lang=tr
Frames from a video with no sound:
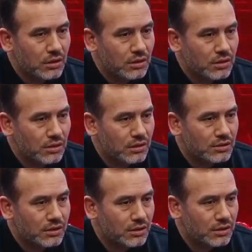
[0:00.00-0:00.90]
e,
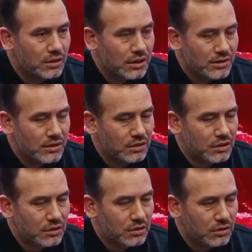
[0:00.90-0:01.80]
insanlar
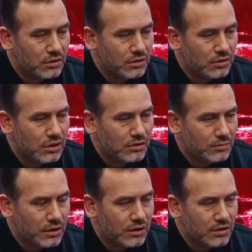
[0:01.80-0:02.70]
gezerken,
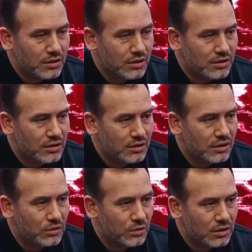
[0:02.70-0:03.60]
bayanlar gezerken
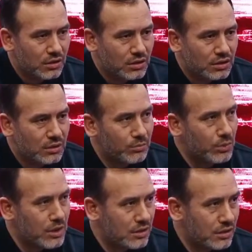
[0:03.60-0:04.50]
onların kim
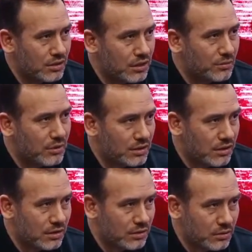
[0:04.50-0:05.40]
peçeli, kim
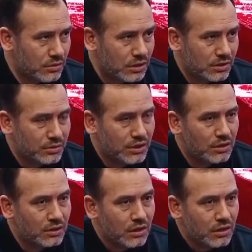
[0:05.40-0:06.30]
tesettürlü, kimse
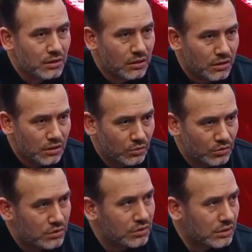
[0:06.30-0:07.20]
e,
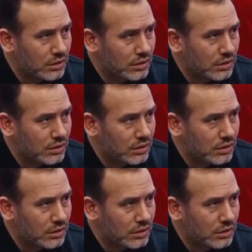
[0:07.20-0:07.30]
uzun